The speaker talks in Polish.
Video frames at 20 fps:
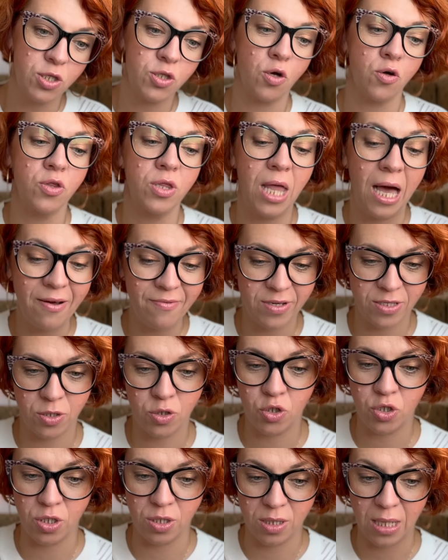to
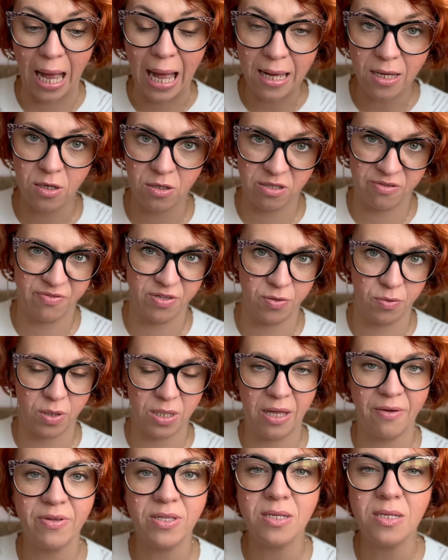nawet czytając wzór,
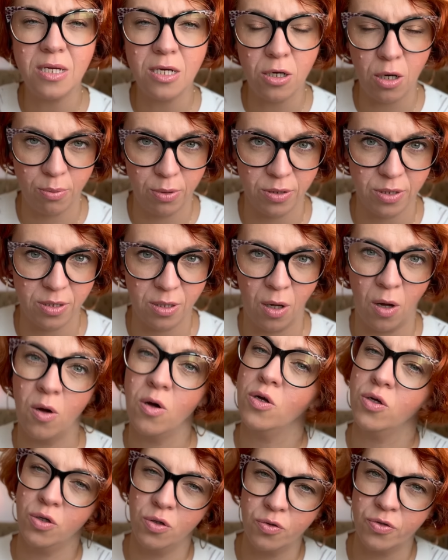nawet nie robiąc go,
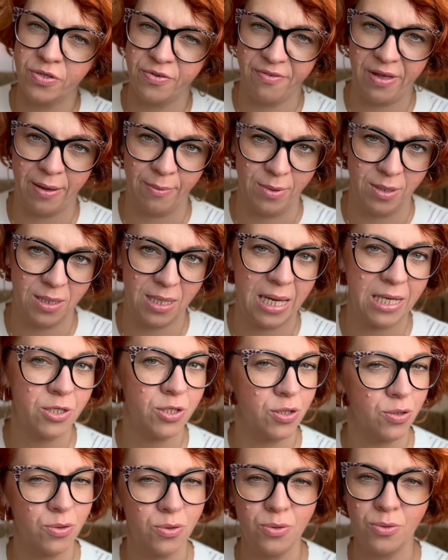już wiemy, tak,
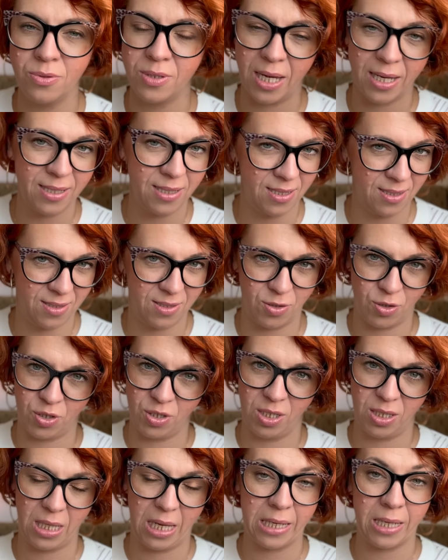że tutaj jest coś
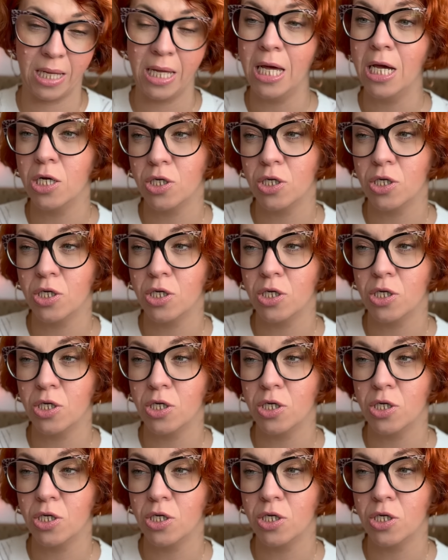nie tak,